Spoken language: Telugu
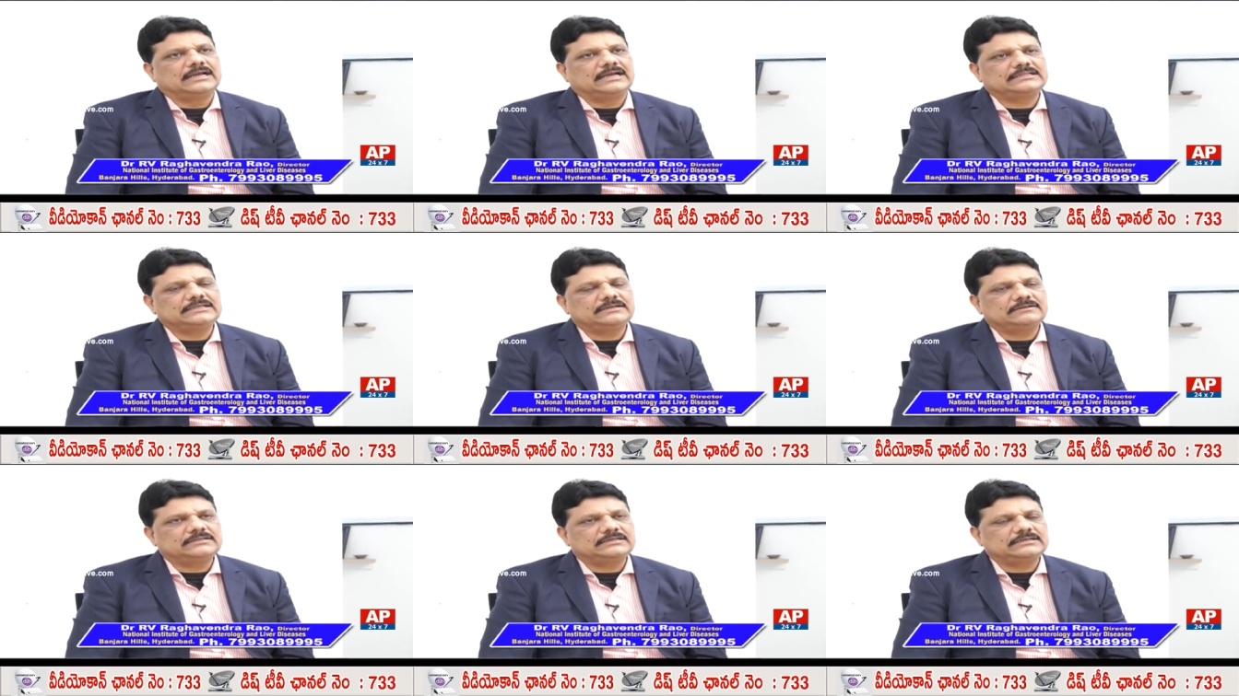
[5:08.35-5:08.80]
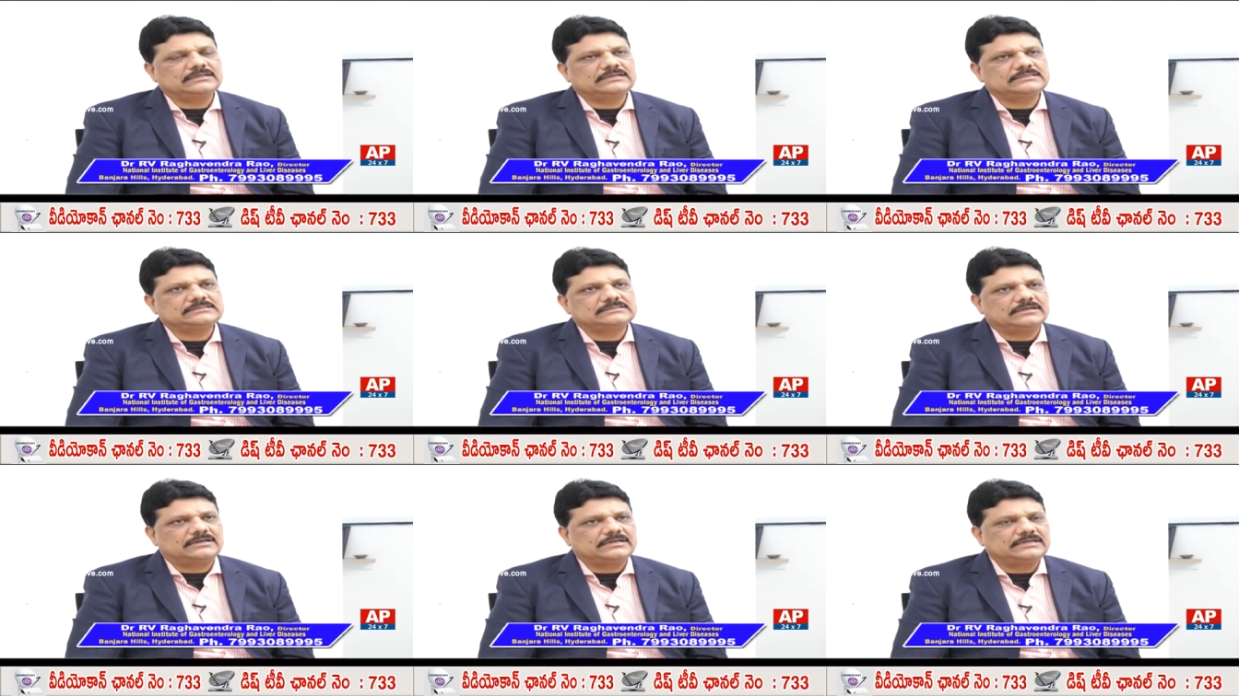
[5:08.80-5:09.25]

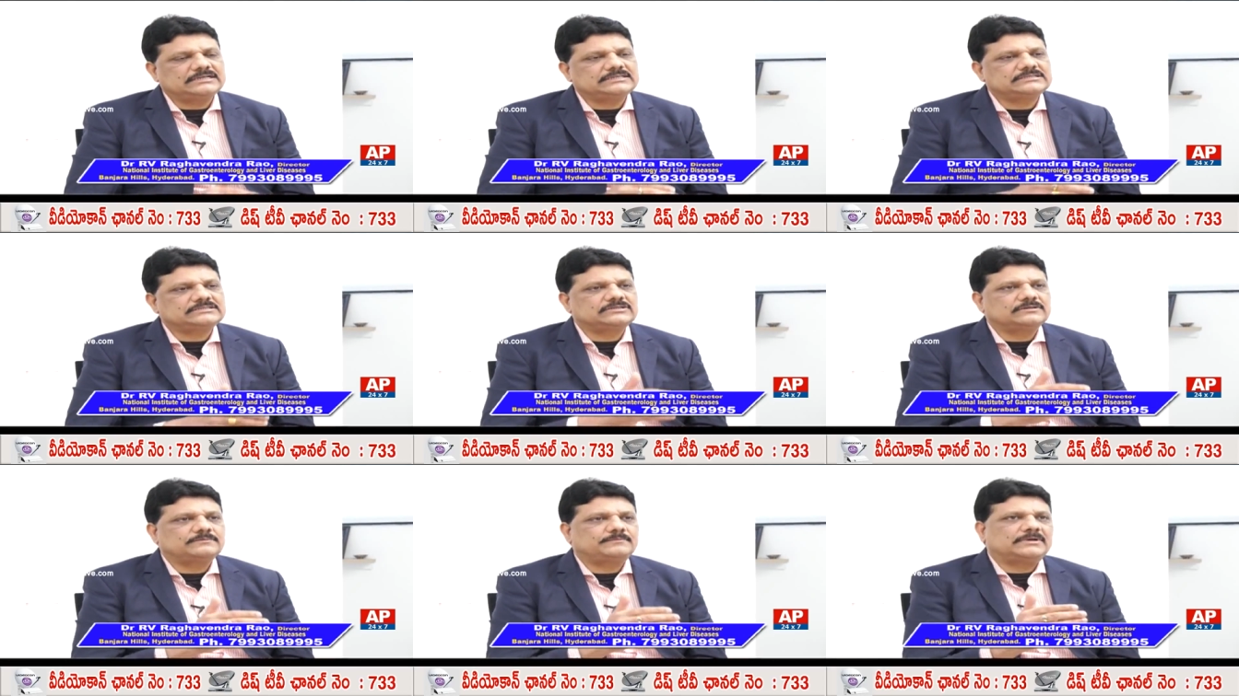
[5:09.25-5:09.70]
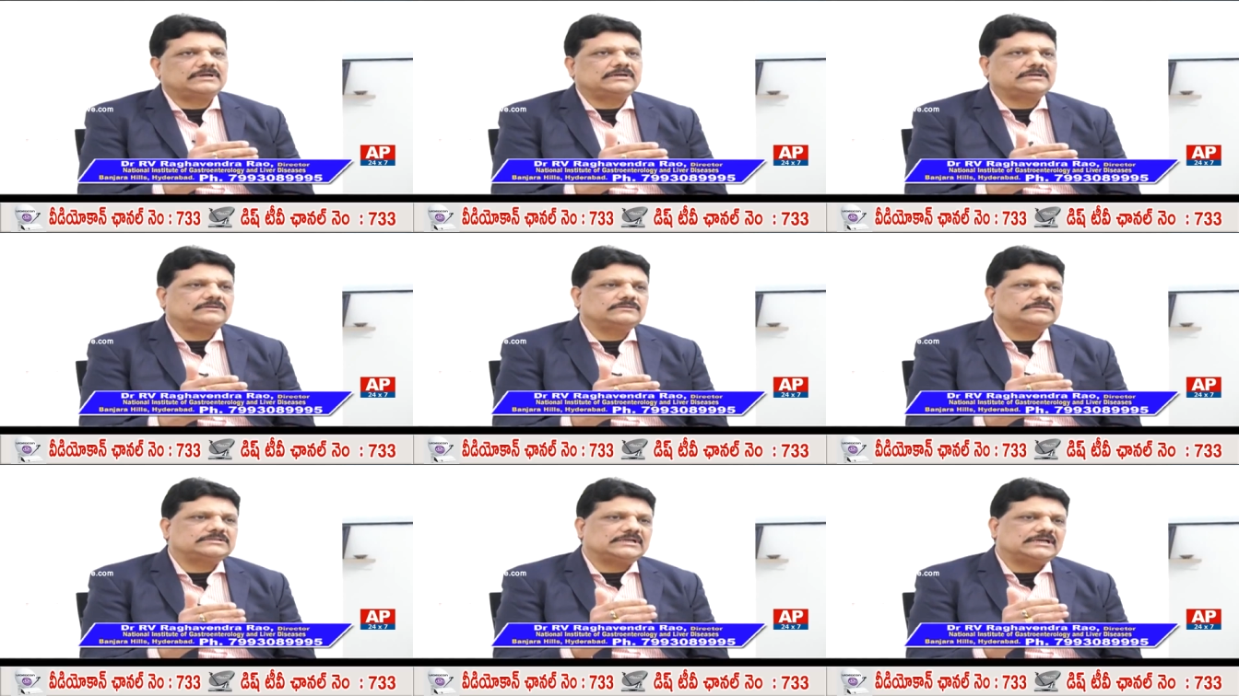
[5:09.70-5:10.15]
అదేవిధంగా జాండీస్తో
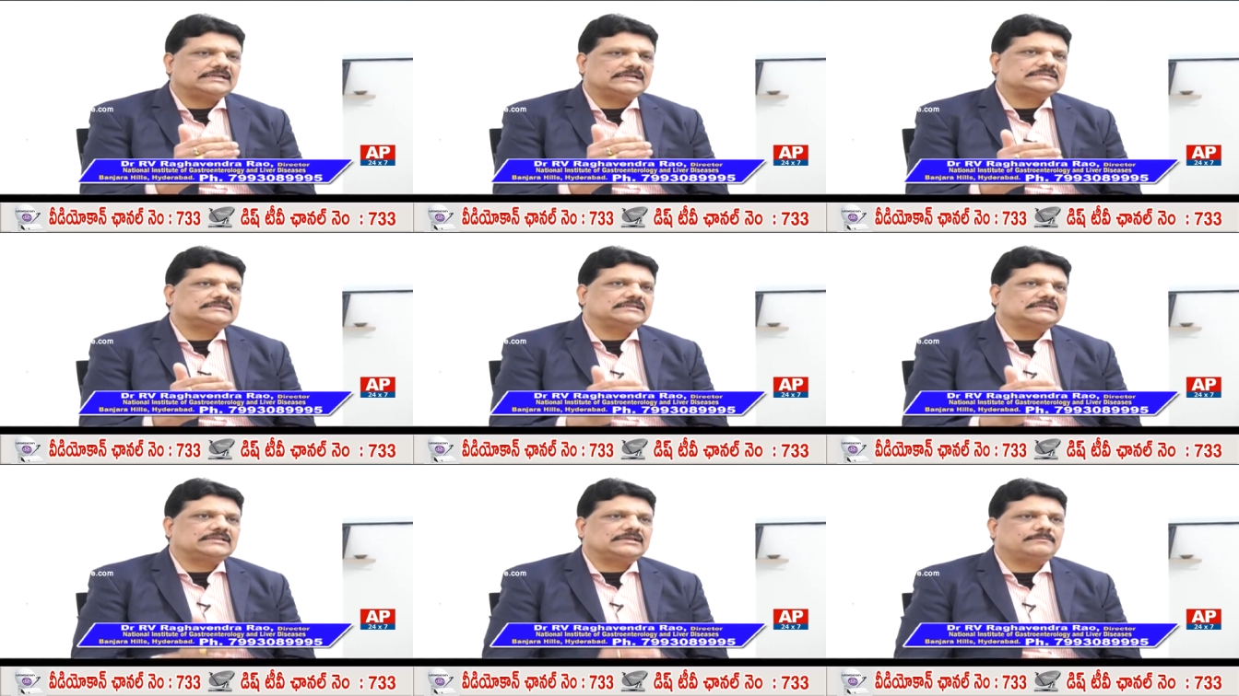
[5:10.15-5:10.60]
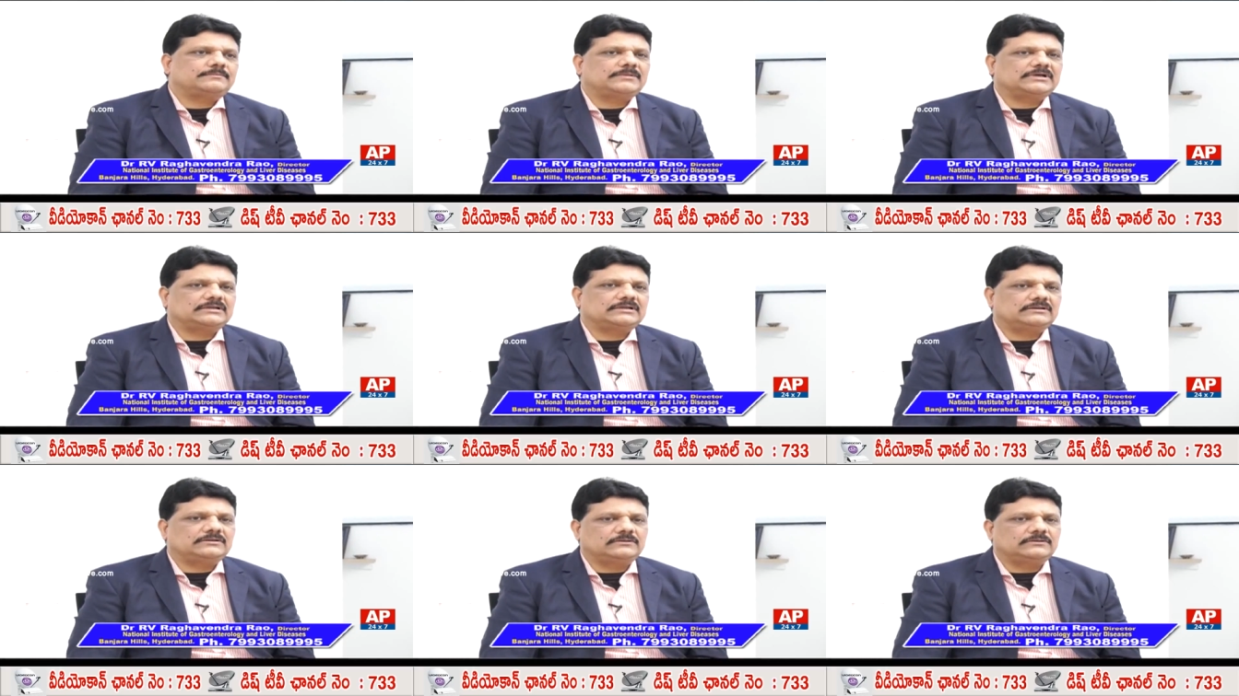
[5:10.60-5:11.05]
పాటు చాలా
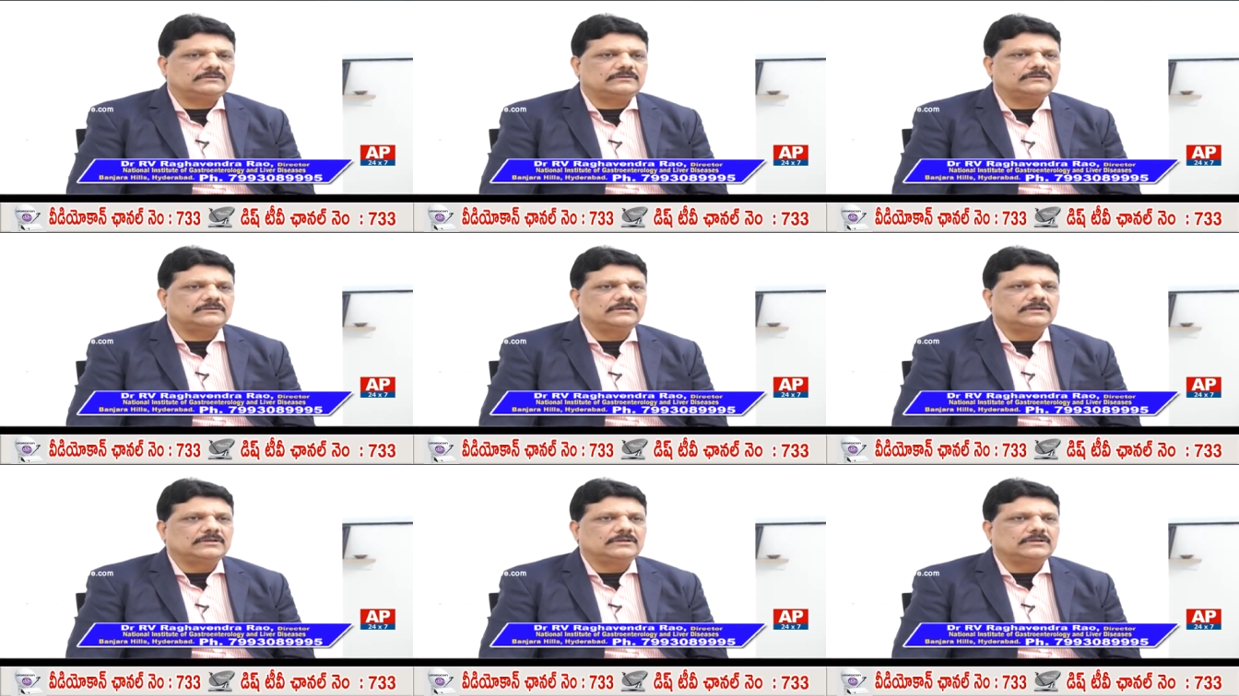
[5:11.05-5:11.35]
సందర్భాల్లో